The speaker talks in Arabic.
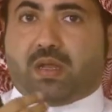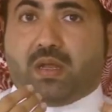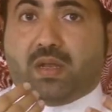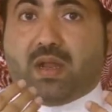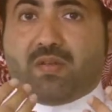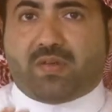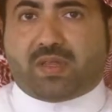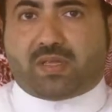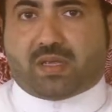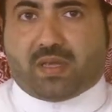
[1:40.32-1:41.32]

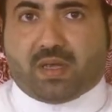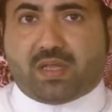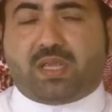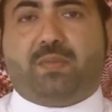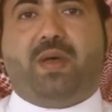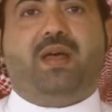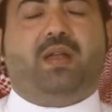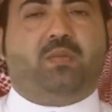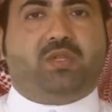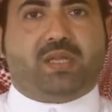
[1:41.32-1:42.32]
نلفت انتباه
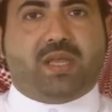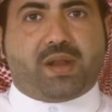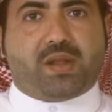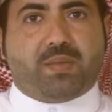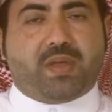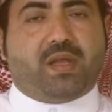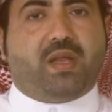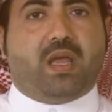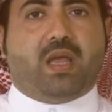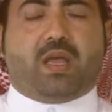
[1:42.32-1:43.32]
المتدربين
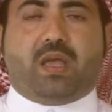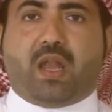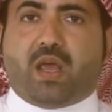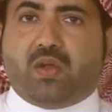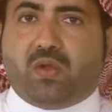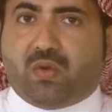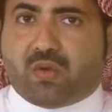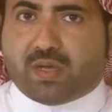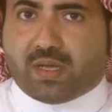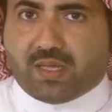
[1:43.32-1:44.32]
إلى أنه
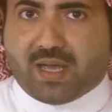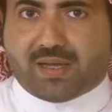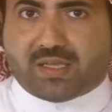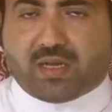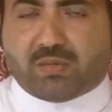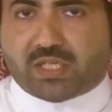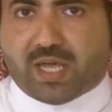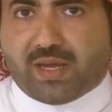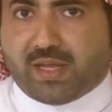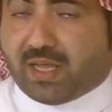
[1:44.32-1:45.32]
إدارة
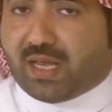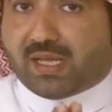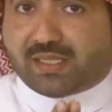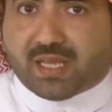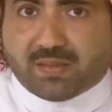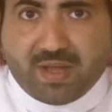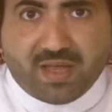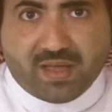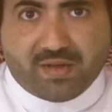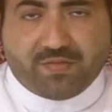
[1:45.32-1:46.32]
المشاريع هي ليست
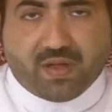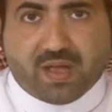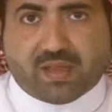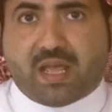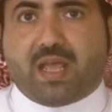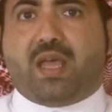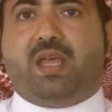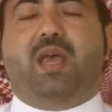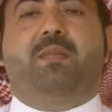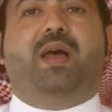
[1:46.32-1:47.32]
معارف فقط
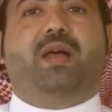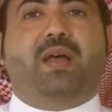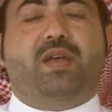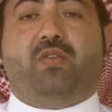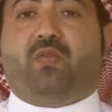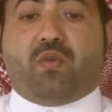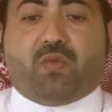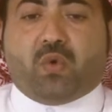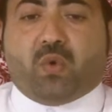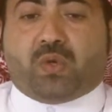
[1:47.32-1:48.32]
هي معارف
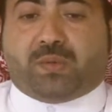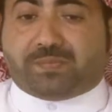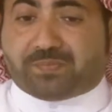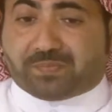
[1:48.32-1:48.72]
وفنون